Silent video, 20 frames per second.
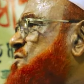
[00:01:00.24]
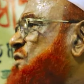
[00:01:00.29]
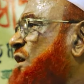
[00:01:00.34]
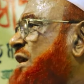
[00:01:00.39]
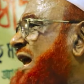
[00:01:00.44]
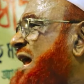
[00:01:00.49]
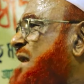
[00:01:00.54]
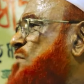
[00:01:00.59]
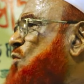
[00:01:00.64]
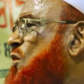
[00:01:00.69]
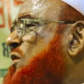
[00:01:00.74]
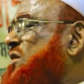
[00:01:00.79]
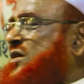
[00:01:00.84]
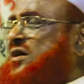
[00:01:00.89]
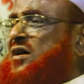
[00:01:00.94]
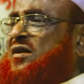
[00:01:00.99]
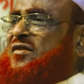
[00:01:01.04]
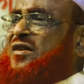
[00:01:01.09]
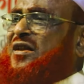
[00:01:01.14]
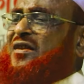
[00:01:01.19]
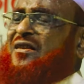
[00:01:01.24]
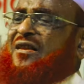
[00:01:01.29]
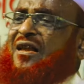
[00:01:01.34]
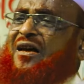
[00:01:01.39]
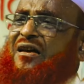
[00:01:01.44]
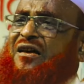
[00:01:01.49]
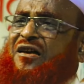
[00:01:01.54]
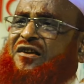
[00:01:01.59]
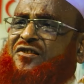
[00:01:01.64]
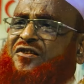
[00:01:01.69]
বৎসরের মক্কি
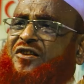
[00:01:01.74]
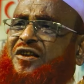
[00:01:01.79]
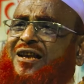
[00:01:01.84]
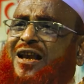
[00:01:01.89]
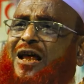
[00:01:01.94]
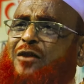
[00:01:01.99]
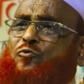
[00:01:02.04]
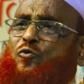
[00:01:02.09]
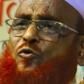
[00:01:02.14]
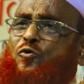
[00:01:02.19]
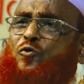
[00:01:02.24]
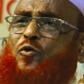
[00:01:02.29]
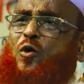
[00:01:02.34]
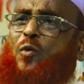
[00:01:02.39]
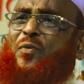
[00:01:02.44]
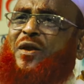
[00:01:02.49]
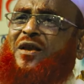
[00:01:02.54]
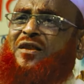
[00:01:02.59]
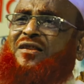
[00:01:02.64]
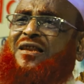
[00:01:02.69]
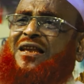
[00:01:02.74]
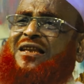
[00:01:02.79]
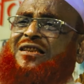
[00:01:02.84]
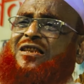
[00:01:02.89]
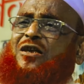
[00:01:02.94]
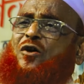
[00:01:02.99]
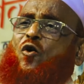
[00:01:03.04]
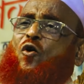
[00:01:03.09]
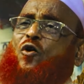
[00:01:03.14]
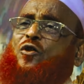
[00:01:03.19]
জিন্দেগি সিরাতুল নবীর
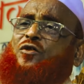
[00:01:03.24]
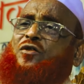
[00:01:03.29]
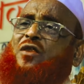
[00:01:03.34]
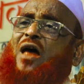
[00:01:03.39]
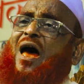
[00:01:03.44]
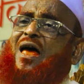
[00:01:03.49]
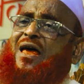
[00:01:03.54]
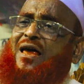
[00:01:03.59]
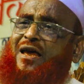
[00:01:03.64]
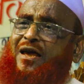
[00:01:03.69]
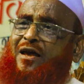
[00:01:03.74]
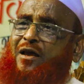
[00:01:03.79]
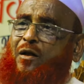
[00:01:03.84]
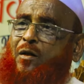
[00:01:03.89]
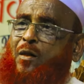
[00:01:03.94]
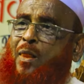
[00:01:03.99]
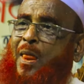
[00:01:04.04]
দ্বিতীয় অধ্যায়ে